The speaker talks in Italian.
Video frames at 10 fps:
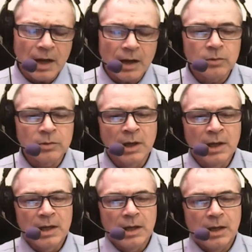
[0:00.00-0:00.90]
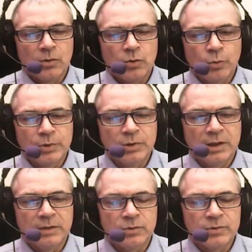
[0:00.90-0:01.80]
a un, a un, gruppo di
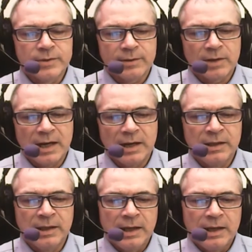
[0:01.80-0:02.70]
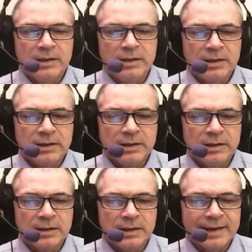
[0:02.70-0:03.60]
rivoluzionari e
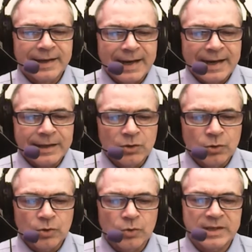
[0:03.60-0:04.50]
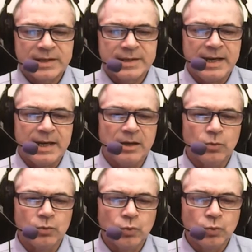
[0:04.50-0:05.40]
di aggregare attorno a sé
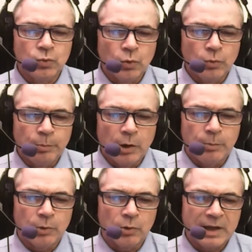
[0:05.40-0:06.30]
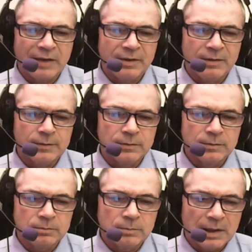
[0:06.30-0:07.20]
tutto un popolo che aveva
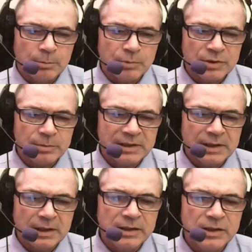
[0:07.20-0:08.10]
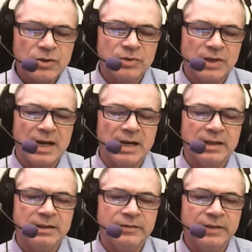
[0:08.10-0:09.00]
la possibilità di
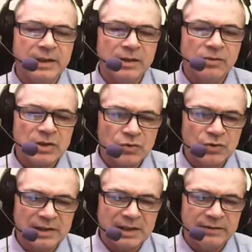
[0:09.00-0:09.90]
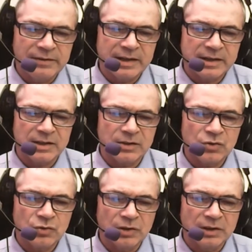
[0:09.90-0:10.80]
sognare, di vedere una società diversa, una
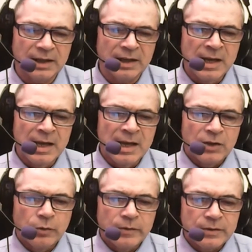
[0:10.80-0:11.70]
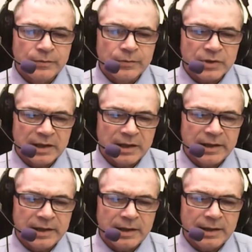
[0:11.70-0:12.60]
società dove ci fosse
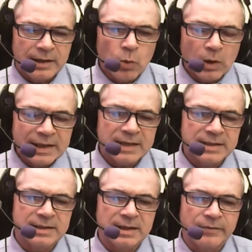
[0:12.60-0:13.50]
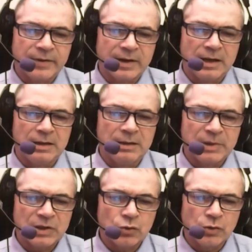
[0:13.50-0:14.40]
eh, l'eguaglianza fra le
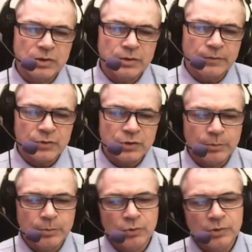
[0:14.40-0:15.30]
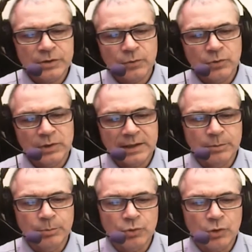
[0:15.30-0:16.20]
persone, non ci fossero più gli
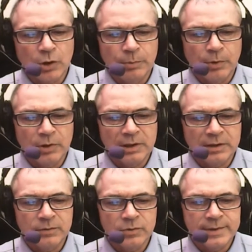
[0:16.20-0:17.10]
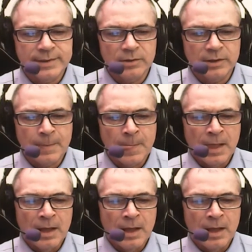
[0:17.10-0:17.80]
sfruttati. Purtroppo poi la rivoluzione...